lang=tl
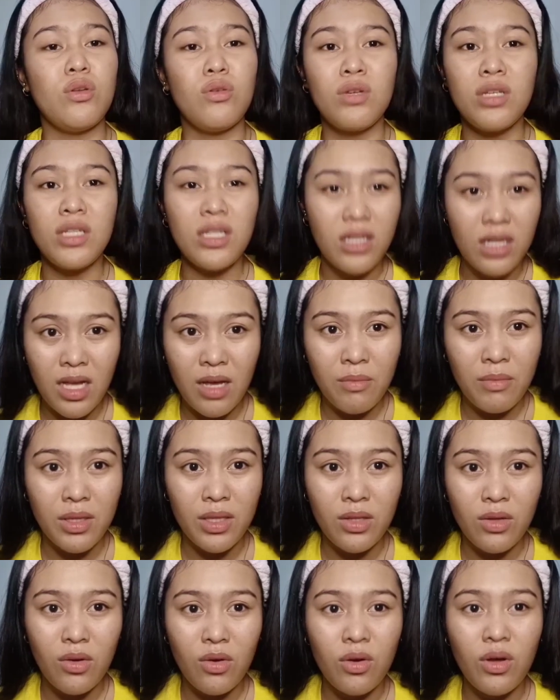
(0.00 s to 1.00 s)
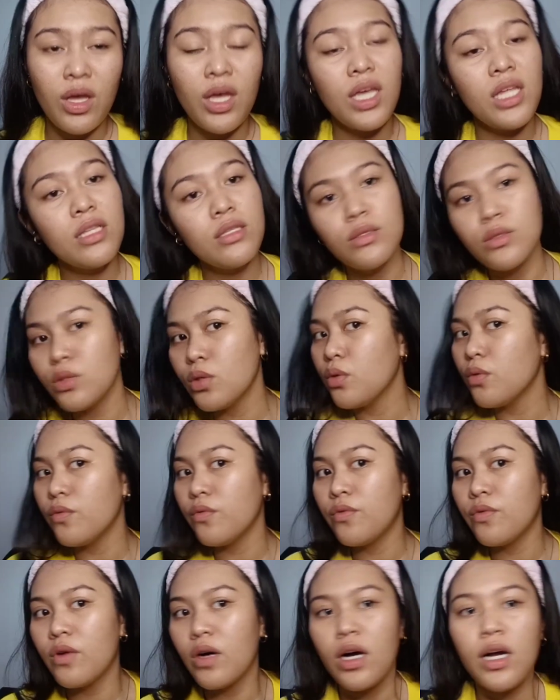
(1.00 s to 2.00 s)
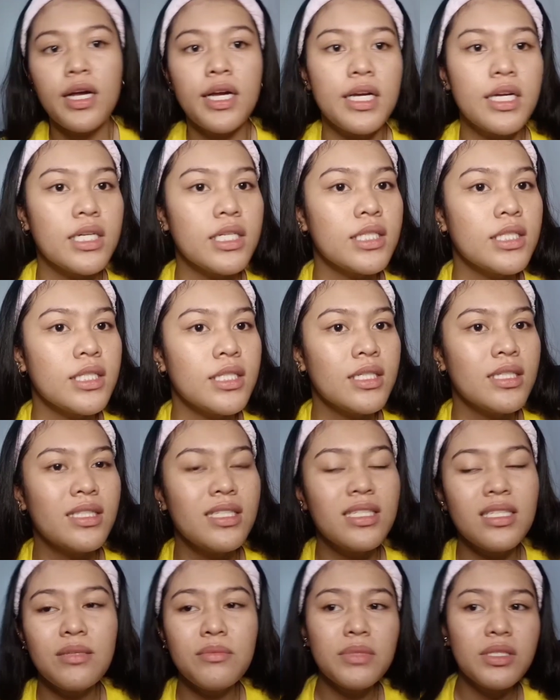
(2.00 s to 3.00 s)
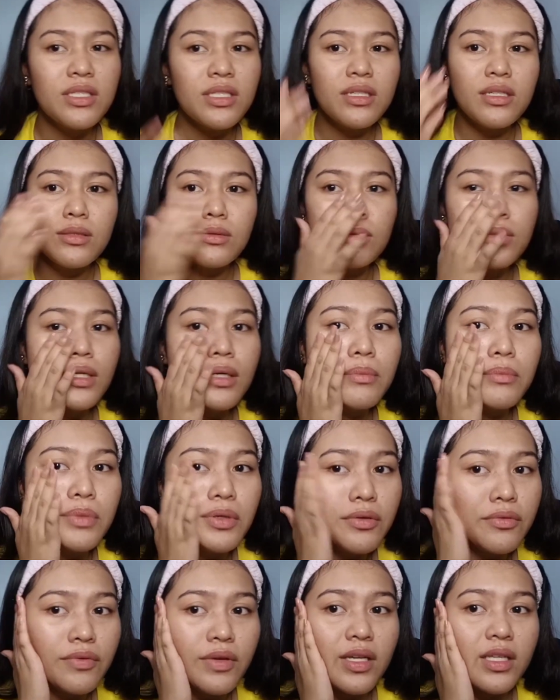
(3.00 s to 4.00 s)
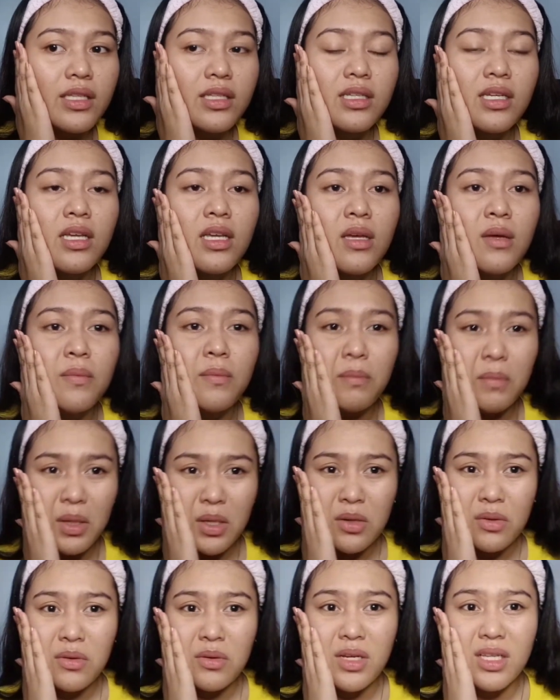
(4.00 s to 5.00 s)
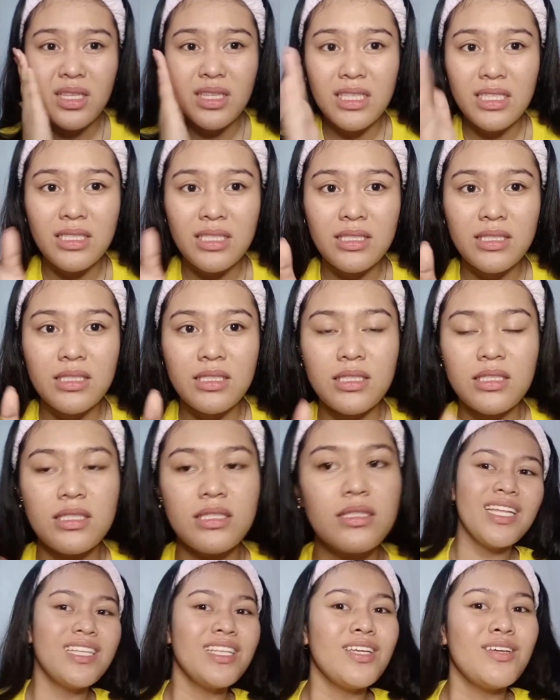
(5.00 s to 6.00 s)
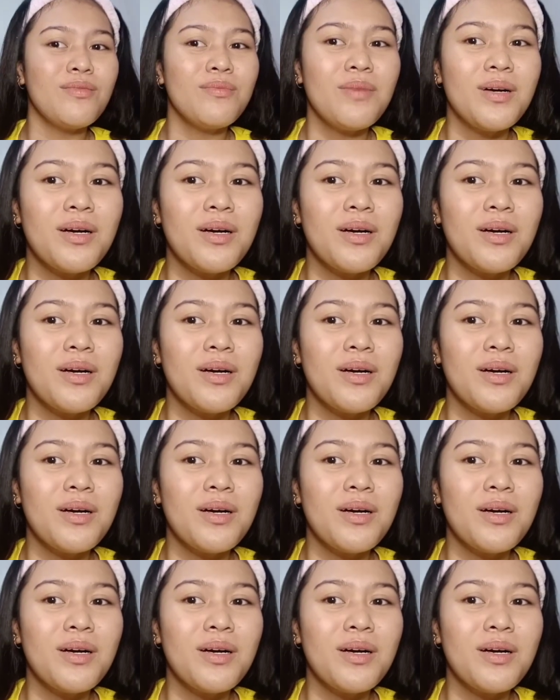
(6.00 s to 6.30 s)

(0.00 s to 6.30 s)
lang yung ginagamit ko. And so far, hindi naman siya ganun ka-perfect. Pero at least, yung